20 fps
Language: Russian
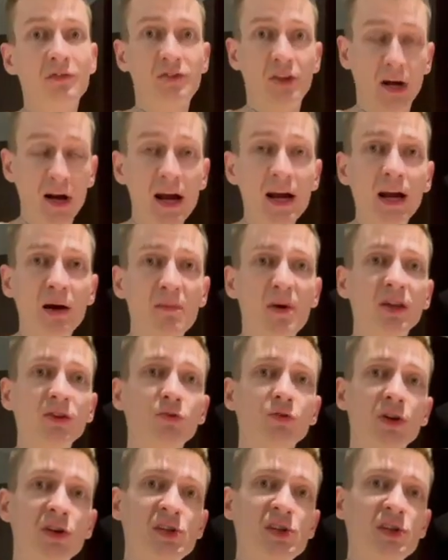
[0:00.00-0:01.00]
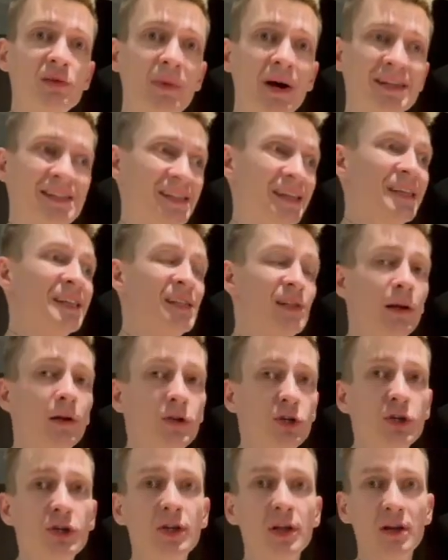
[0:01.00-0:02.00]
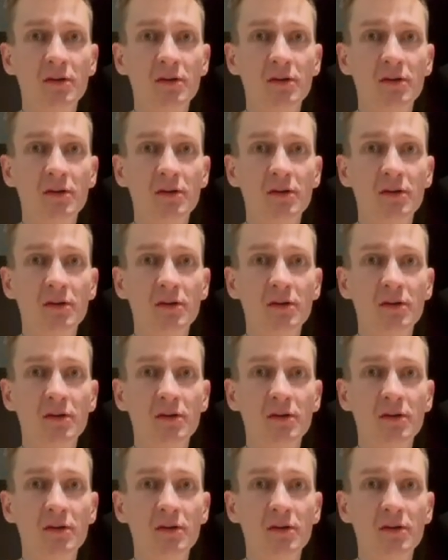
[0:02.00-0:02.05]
Вторая команда у нас занимается исключительно